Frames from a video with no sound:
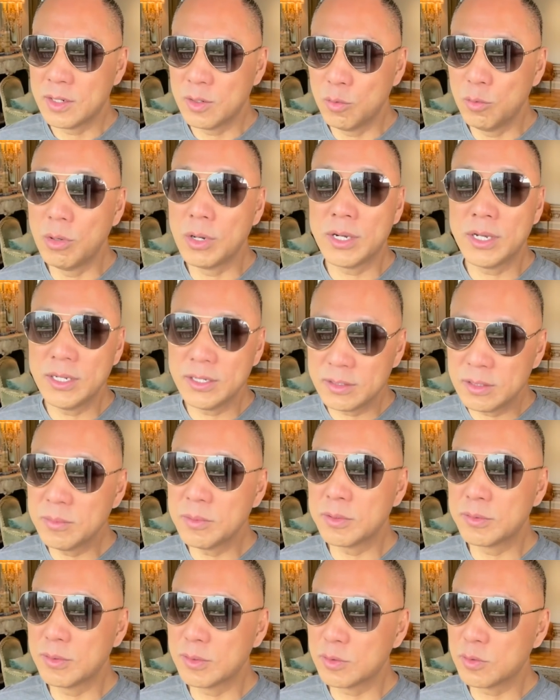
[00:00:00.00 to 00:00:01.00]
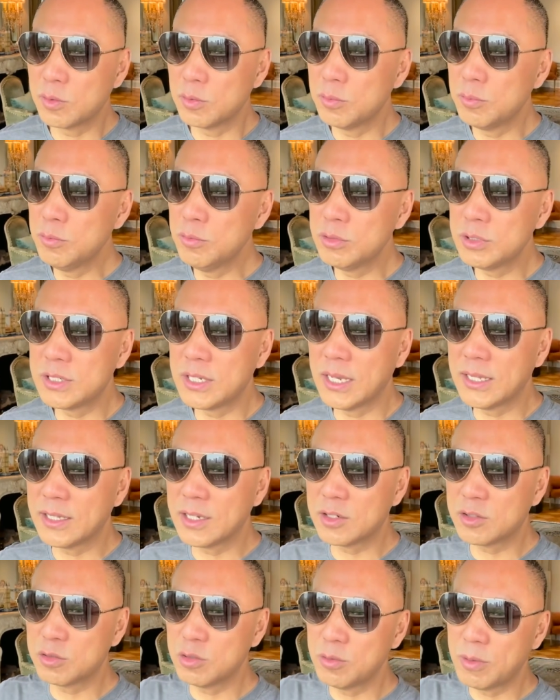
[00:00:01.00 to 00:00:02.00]
我可以这么说，从目前
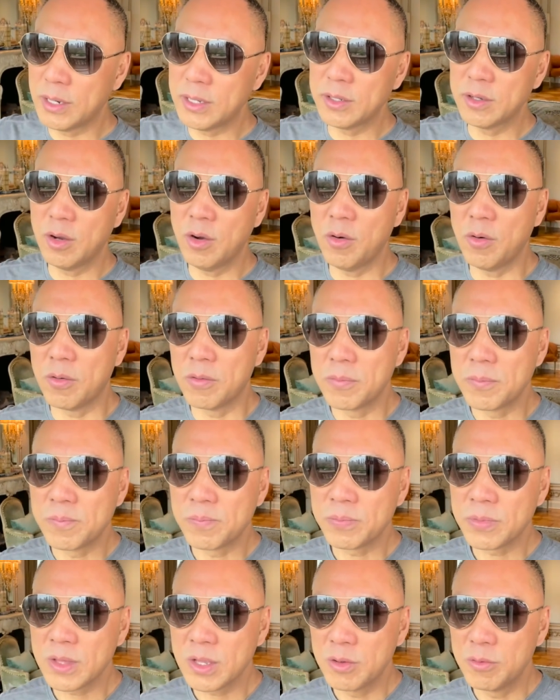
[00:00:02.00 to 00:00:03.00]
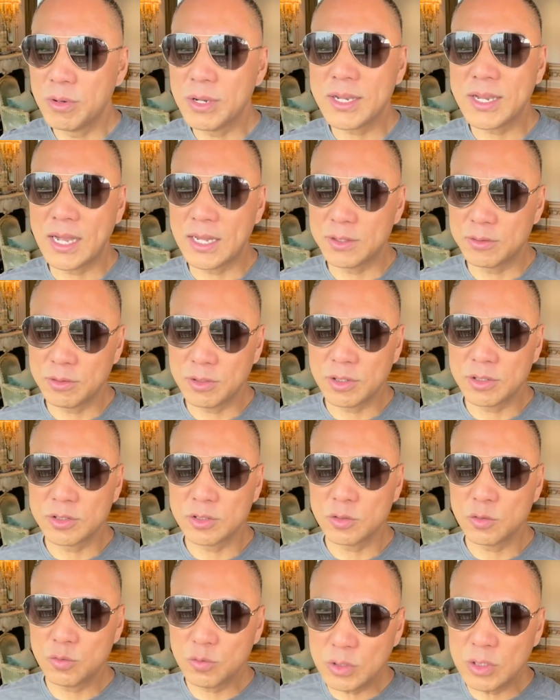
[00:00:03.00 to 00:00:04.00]
他说完以后，我感觉到
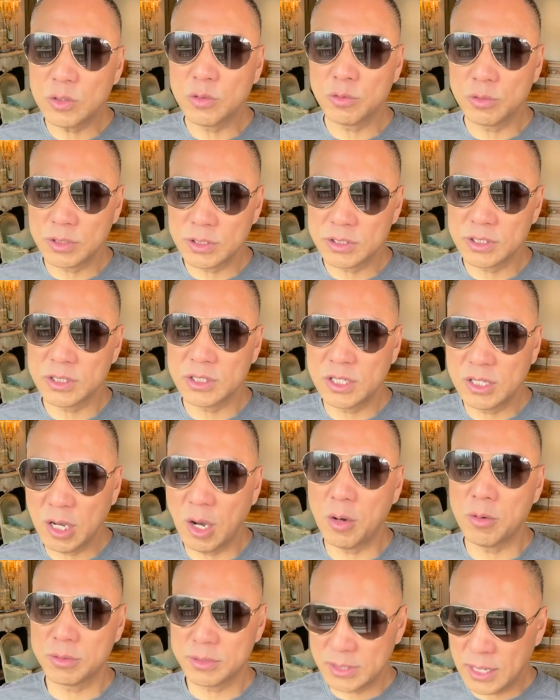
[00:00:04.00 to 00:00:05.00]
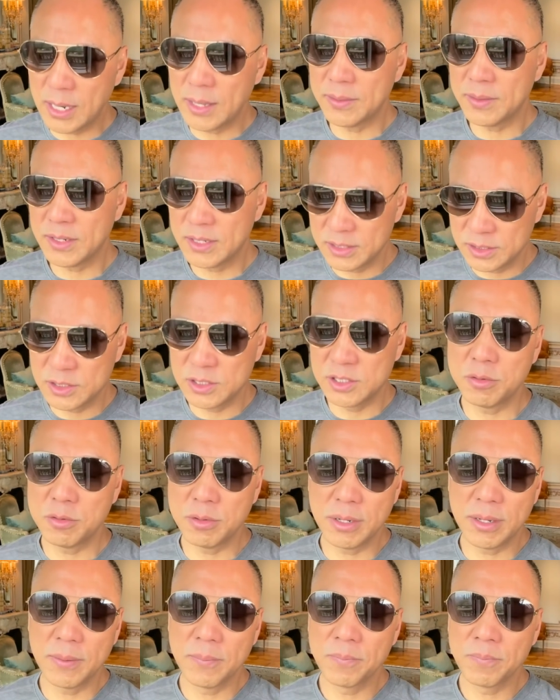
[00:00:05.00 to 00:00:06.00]
是最多的是挑战和
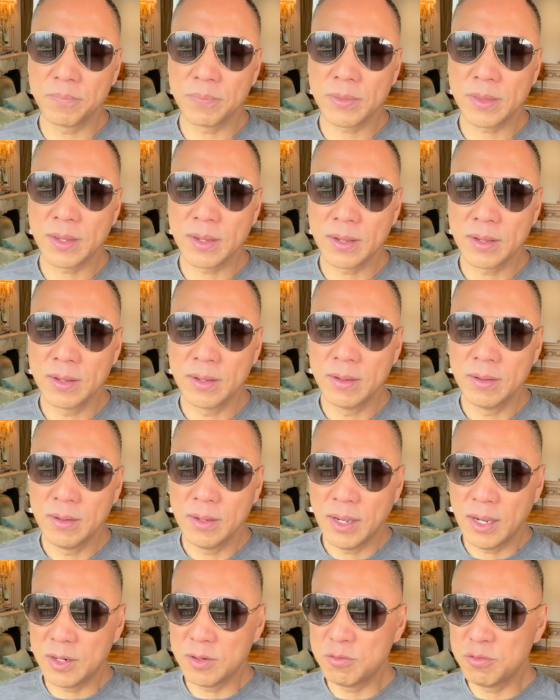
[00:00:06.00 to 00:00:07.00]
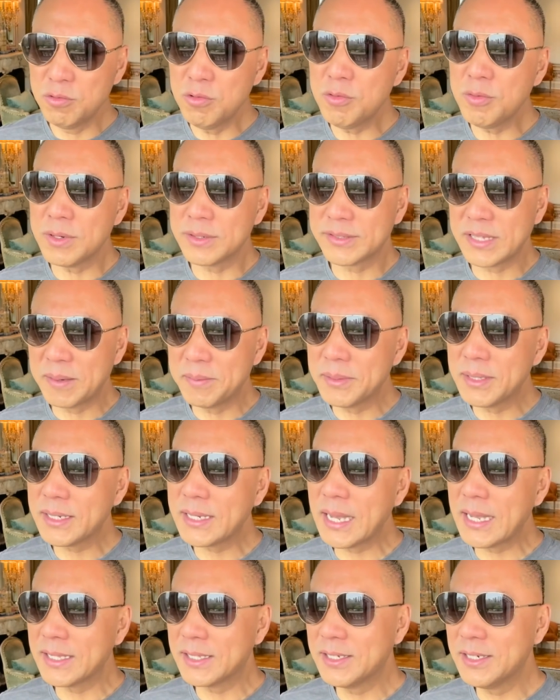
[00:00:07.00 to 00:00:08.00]
会，啊，如果咱们的
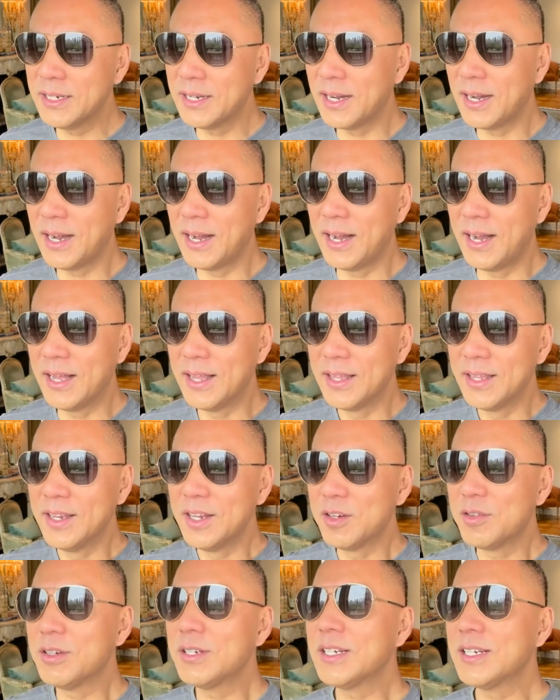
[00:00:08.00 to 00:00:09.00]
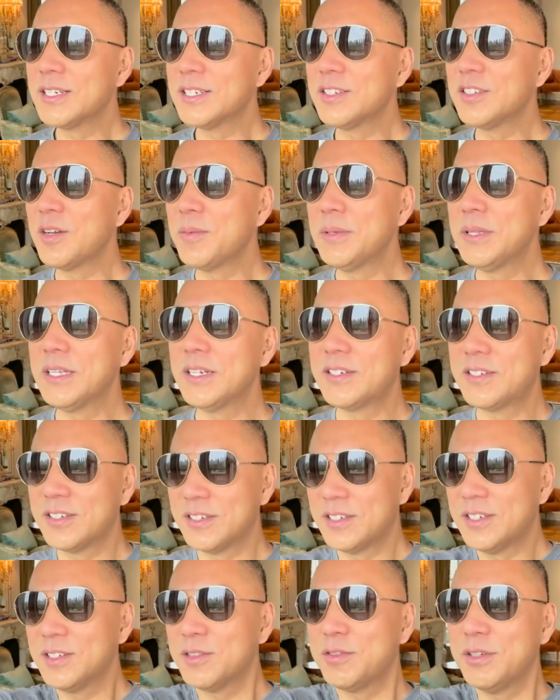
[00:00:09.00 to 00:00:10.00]
盖特啊说这个社交媒体只
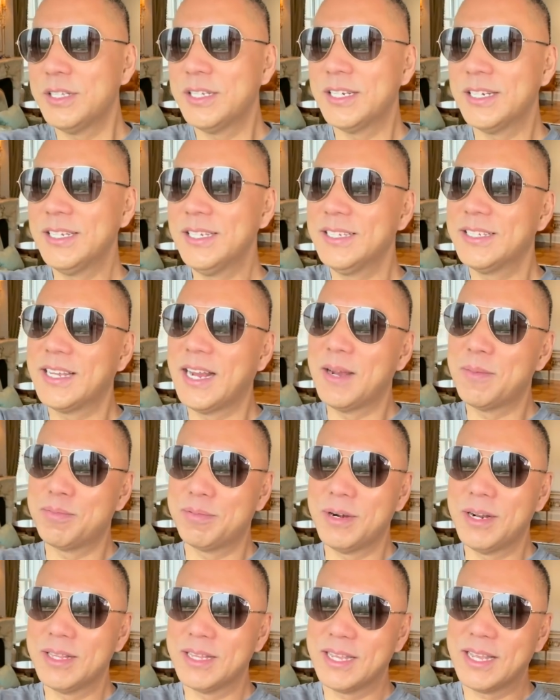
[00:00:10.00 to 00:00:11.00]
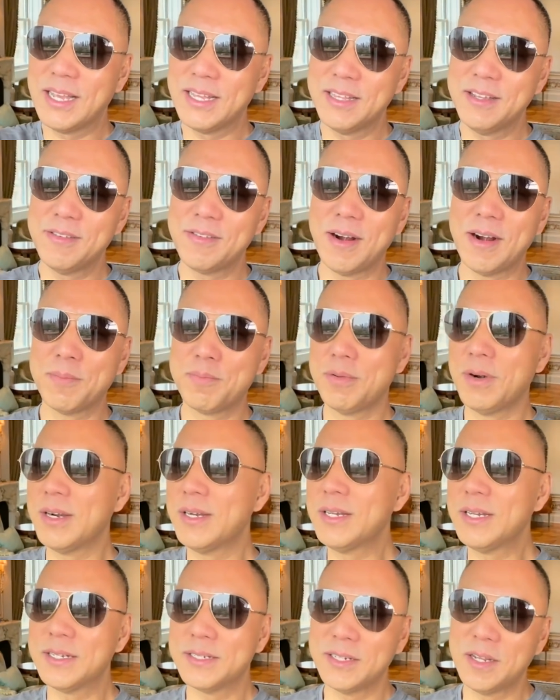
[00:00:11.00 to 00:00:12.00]
剩推特一家不让你盖特玩，不让
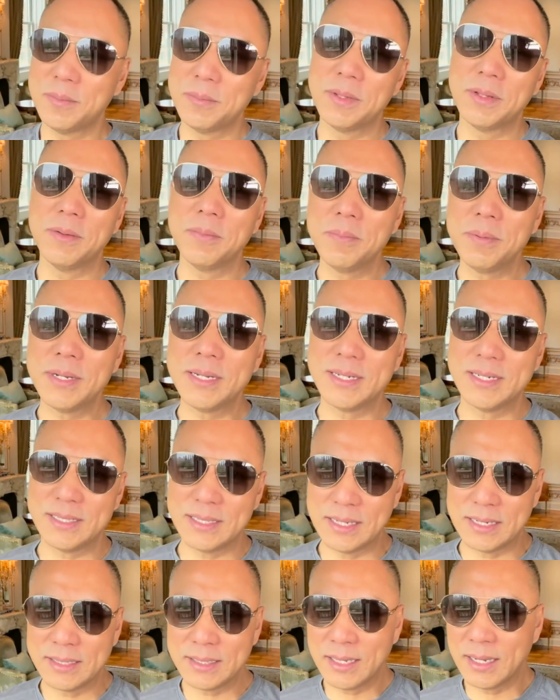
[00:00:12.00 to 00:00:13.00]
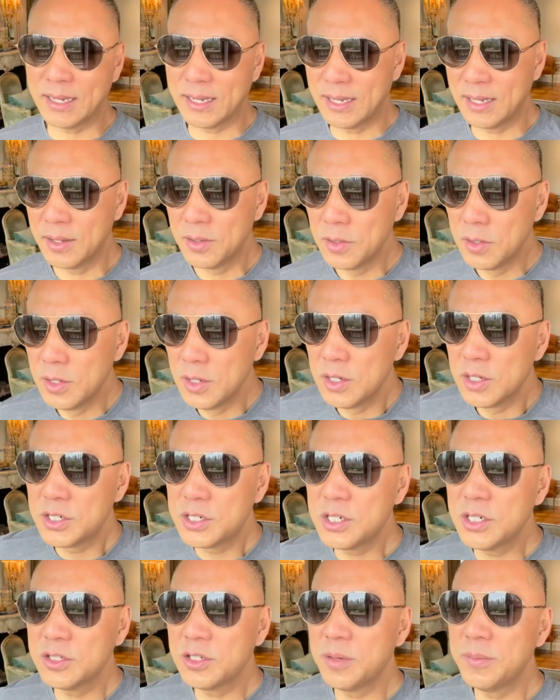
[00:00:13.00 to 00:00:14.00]
任何社交媒体，那不可能的啊！
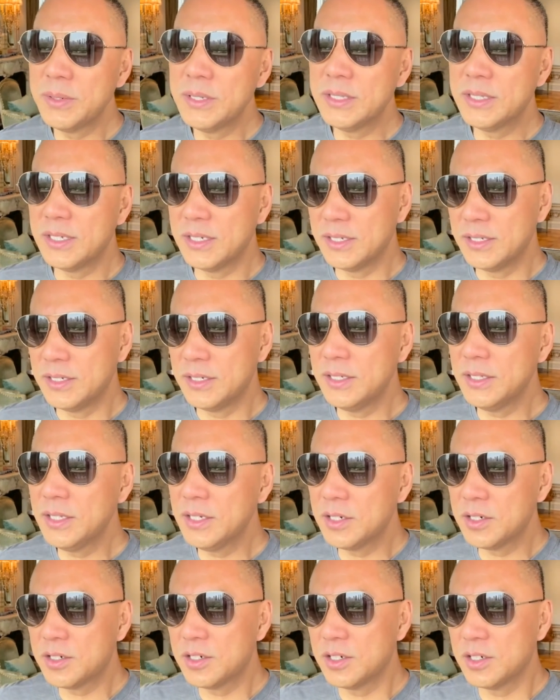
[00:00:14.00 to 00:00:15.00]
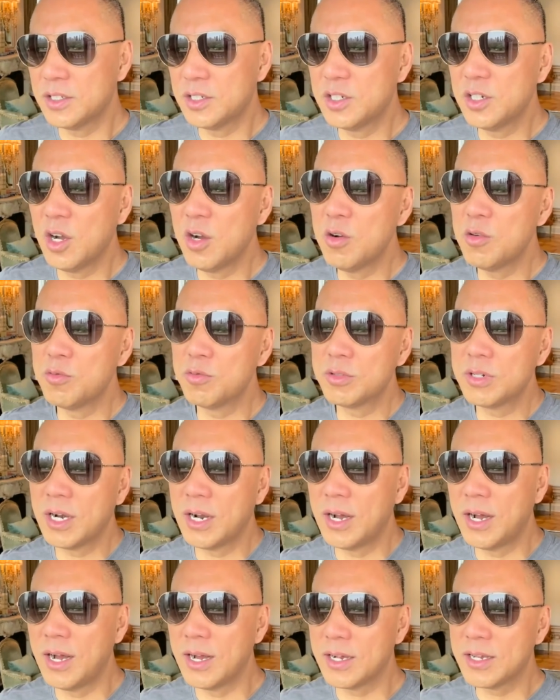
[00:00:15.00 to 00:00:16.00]
社交媒体一定是江湖
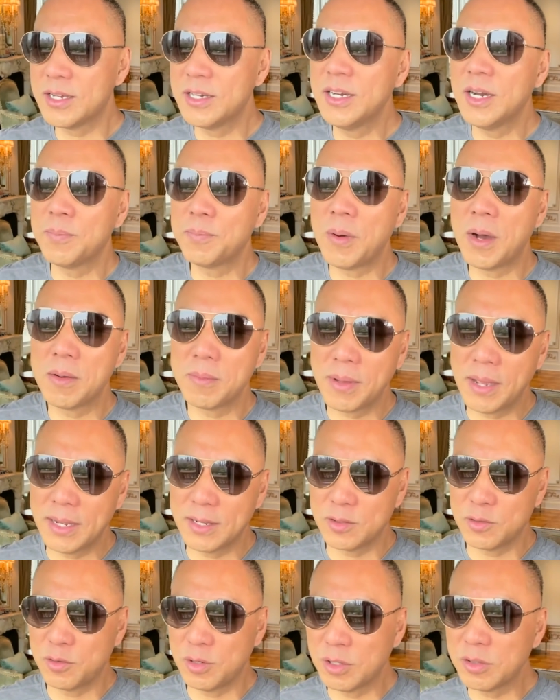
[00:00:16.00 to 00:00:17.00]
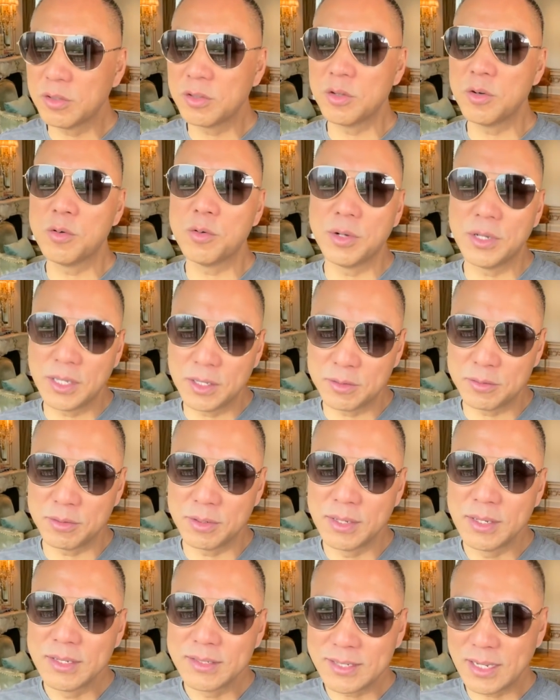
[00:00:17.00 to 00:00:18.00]
上啊各帮派全都能活下去，
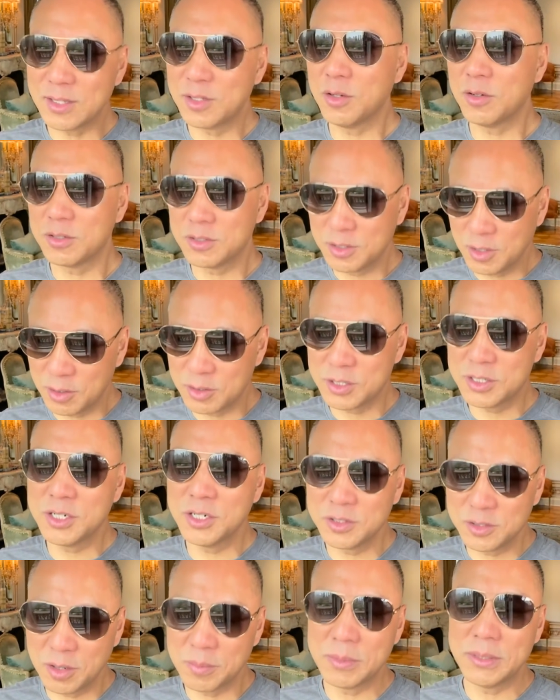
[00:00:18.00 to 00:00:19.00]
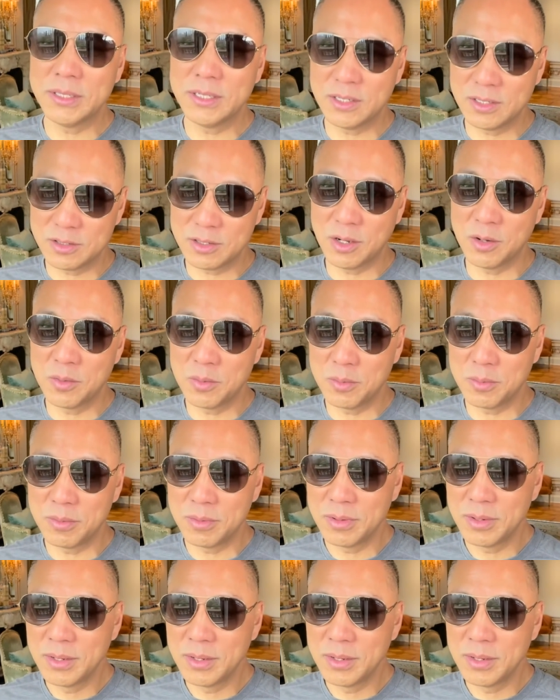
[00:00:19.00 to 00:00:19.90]
才叫叫社交媒体的江湖。